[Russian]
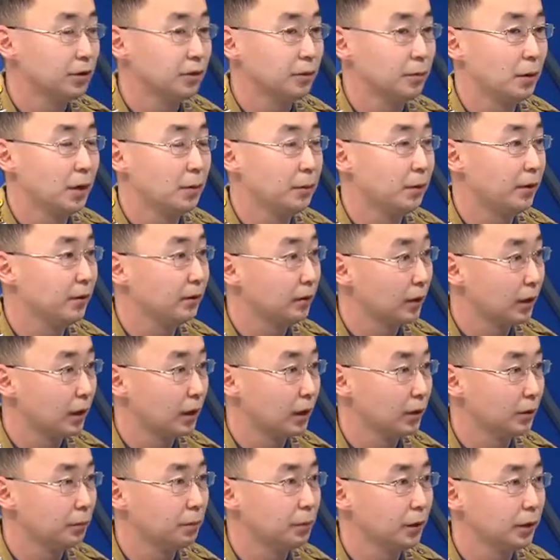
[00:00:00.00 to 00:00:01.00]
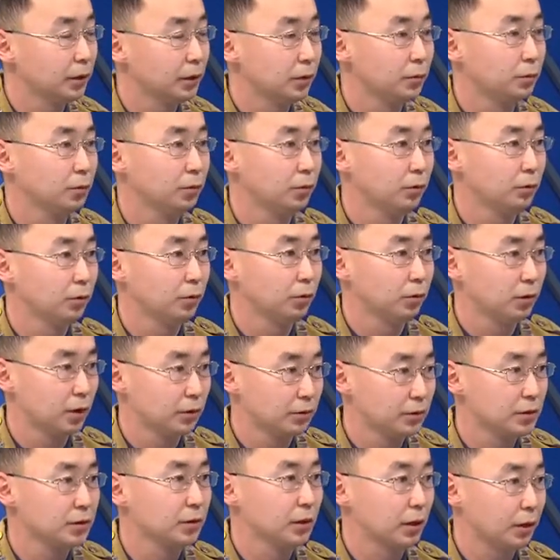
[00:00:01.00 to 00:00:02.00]
земля пересыхает. Поэтому только
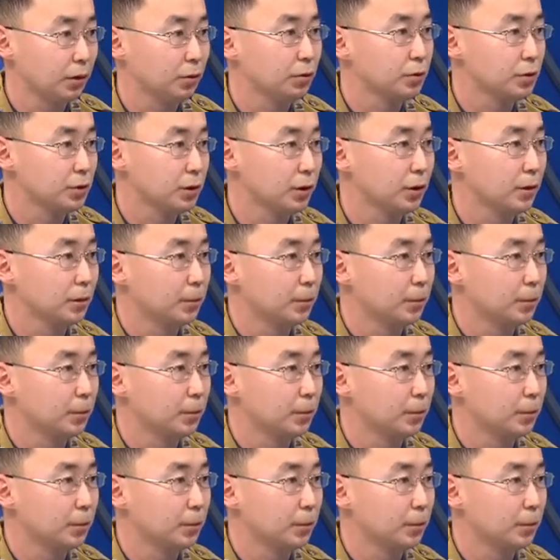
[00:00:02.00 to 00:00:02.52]
весна и осень.